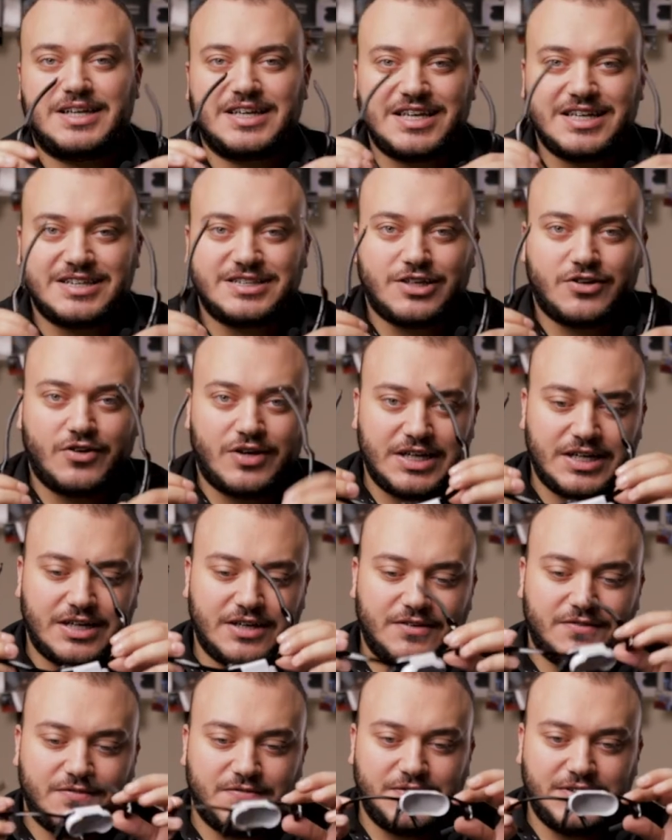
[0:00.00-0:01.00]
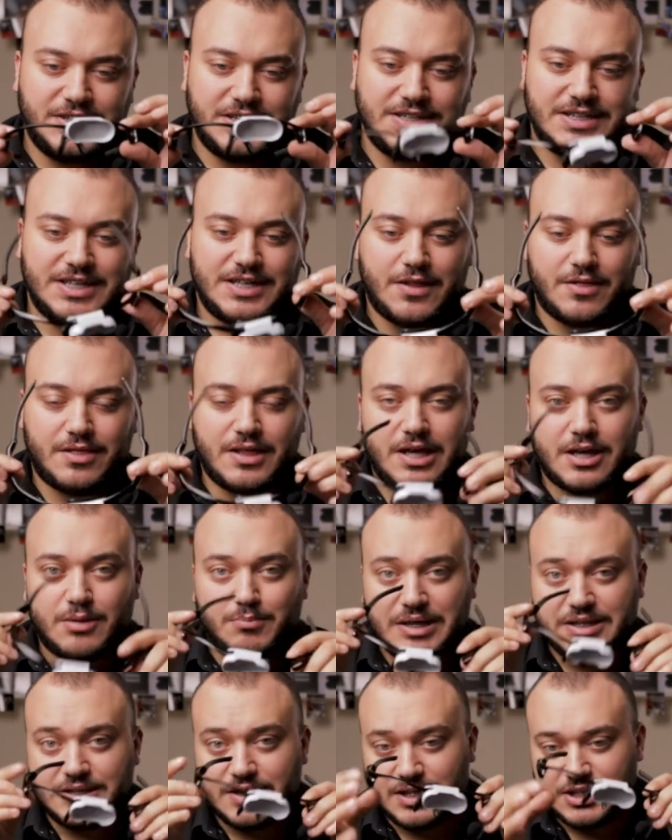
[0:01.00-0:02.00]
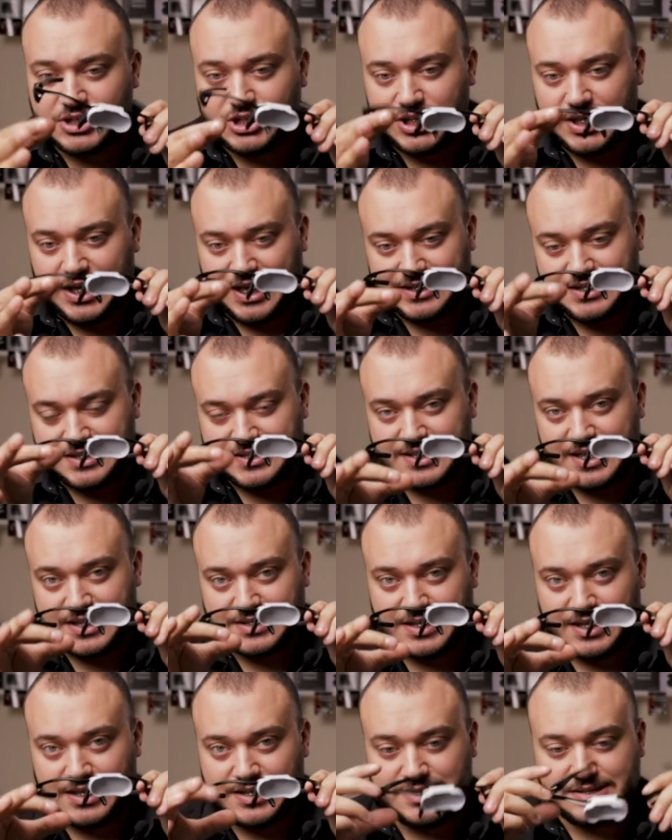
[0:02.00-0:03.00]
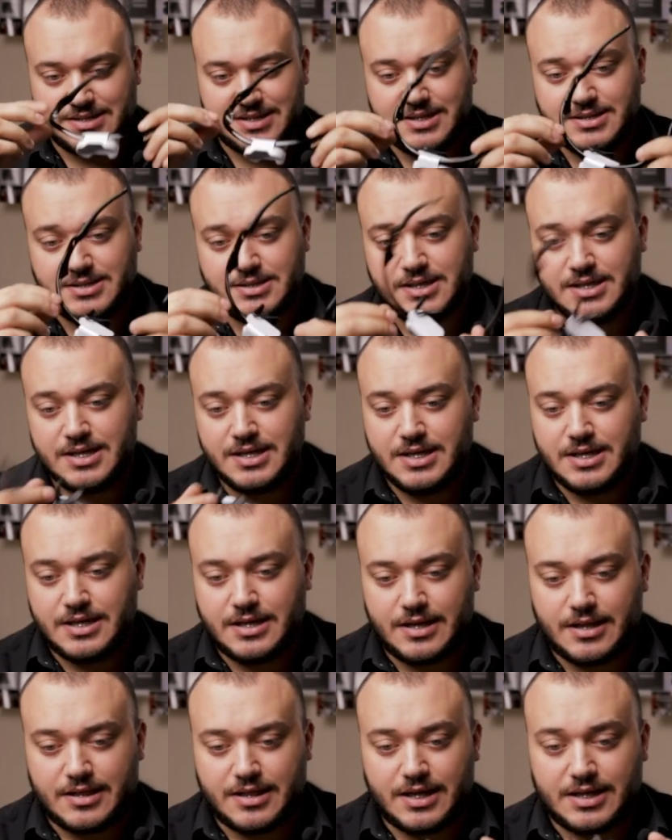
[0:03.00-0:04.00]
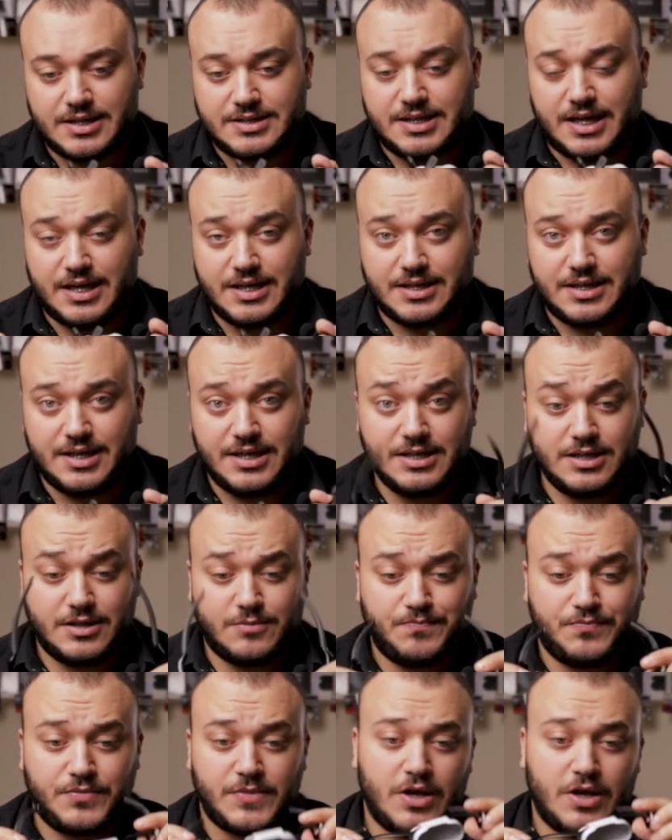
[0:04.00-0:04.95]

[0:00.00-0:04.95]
لقيت انه انا في عندي نظارة بقدر اشيل عدساتها اللينسز نظارة هايكنج